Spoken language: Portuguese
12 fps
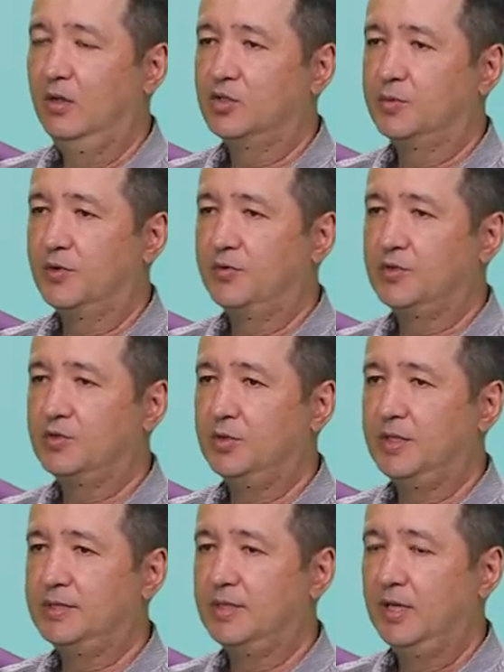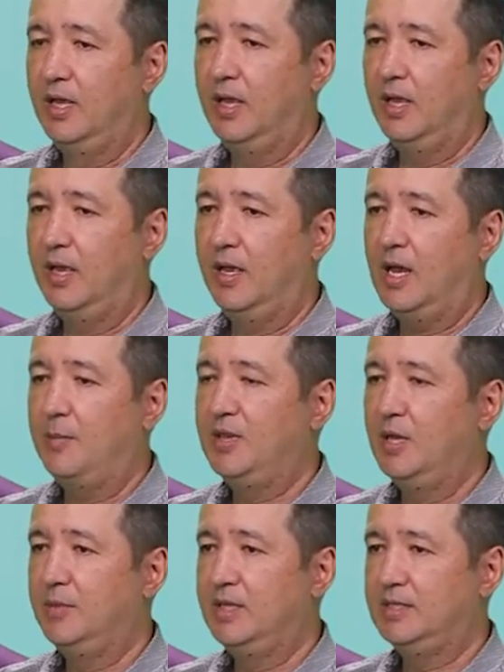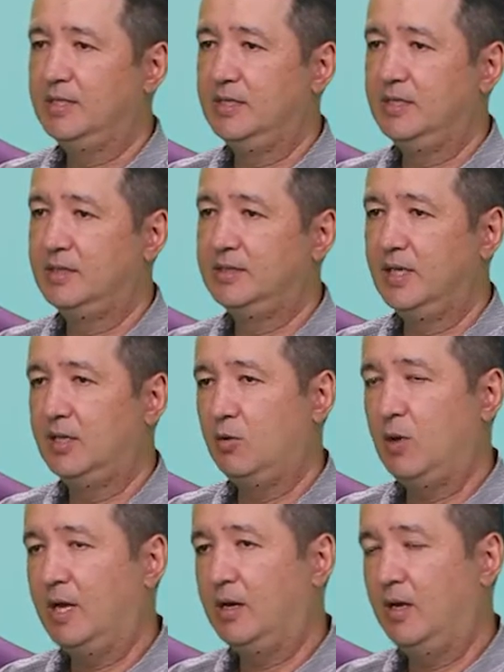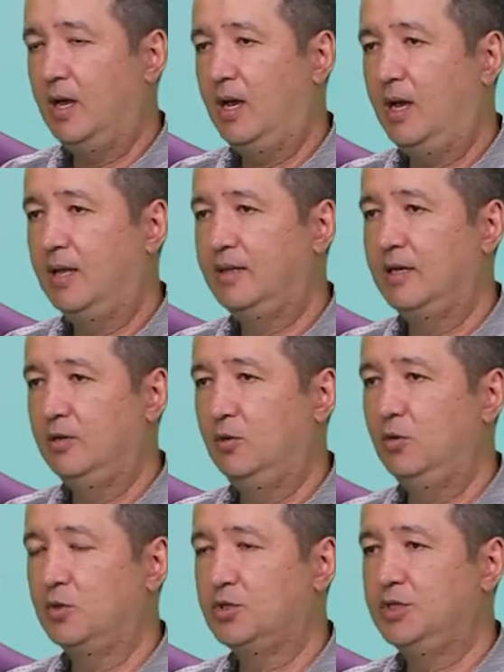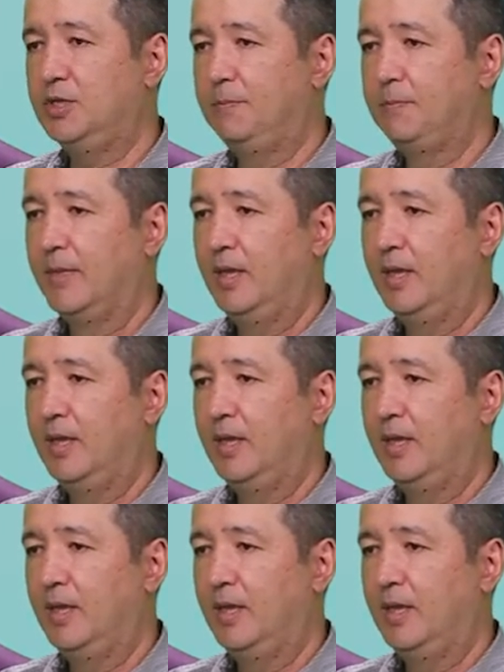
Os professores é, rapidamente se, se adequaram à, à, tecnologia